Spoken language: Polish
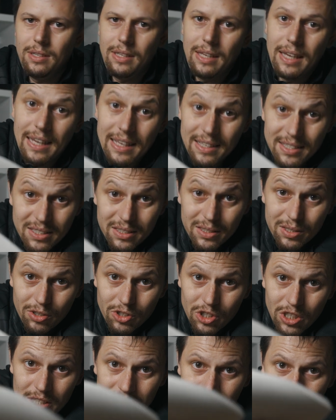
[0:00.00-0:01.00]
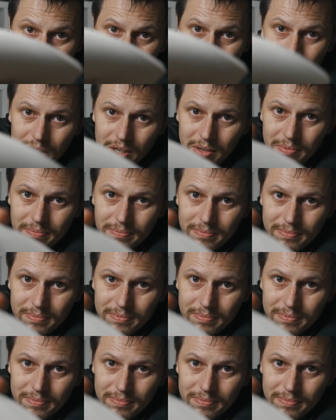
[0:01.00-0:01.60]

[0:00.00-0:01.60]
Jest co czytać.